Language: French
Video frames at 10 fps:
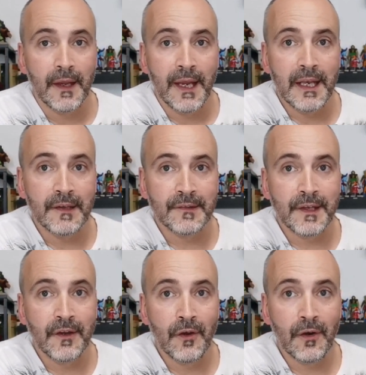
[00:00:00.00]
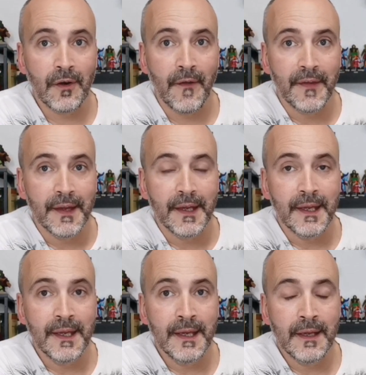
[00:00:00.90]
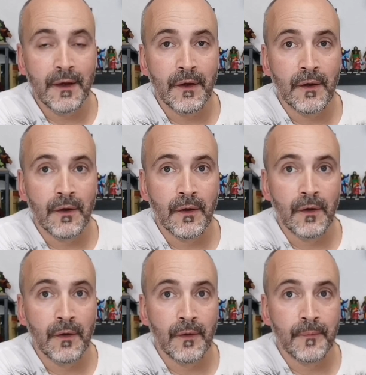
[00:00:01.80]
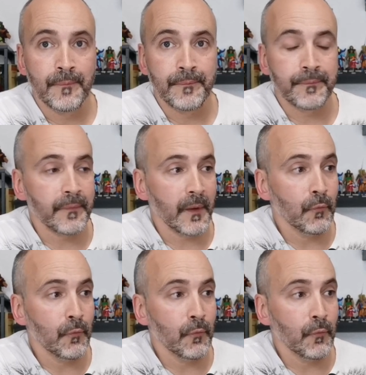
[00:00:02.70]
Elastigirl et euh,